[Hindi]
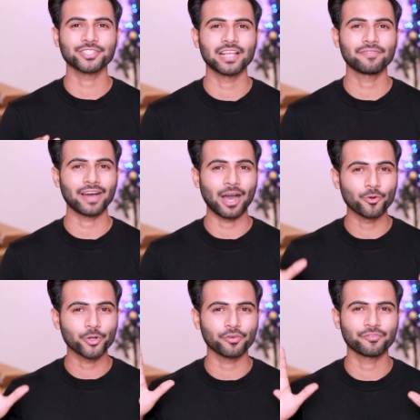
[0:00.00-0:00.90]
योर सेल्फ
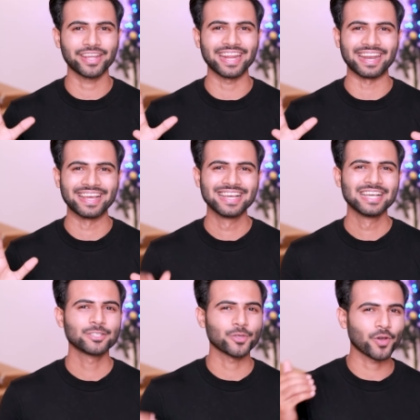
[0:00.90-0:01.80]
आउट ऑफ 10
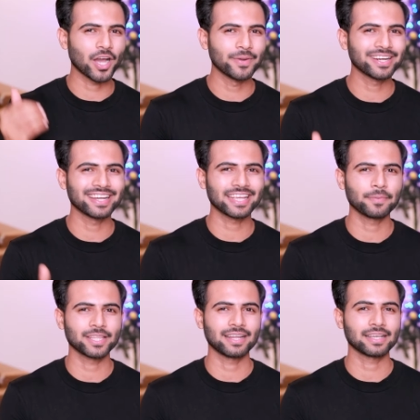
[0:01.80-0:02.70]
सो कमेंट करके
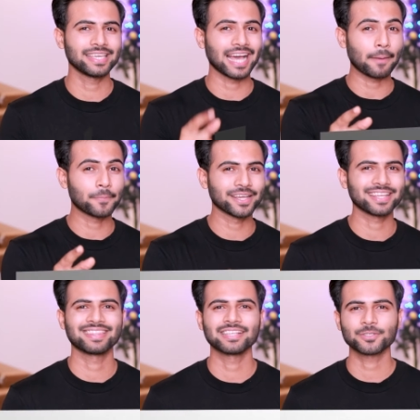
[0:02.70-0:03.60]
बताना कि आपने
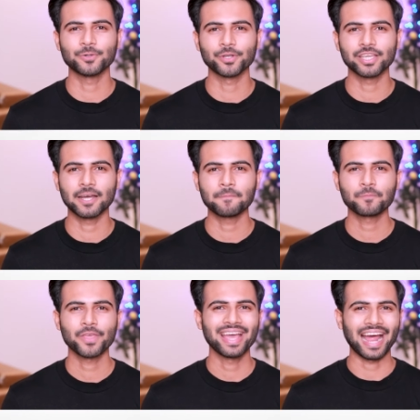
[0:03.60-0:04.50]
कितना स्कोर किया
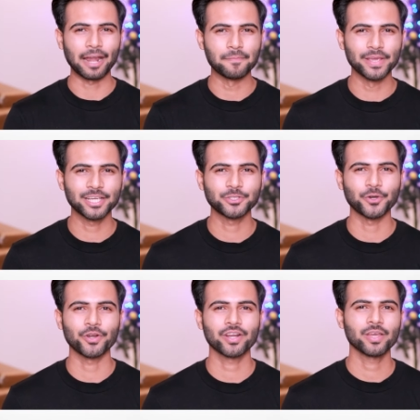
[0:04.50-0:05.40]
एंड मेक
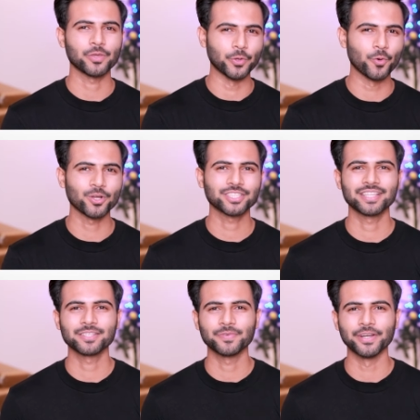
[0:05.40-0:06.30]
श्योर यू
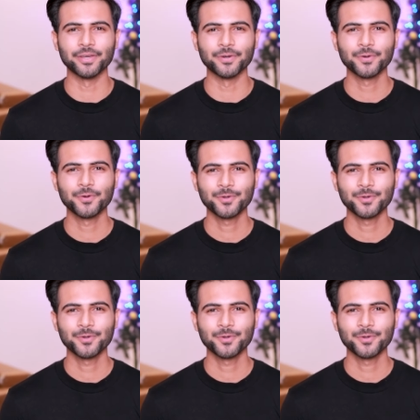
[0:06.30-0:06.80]
वॉचिंग दिस वीडियो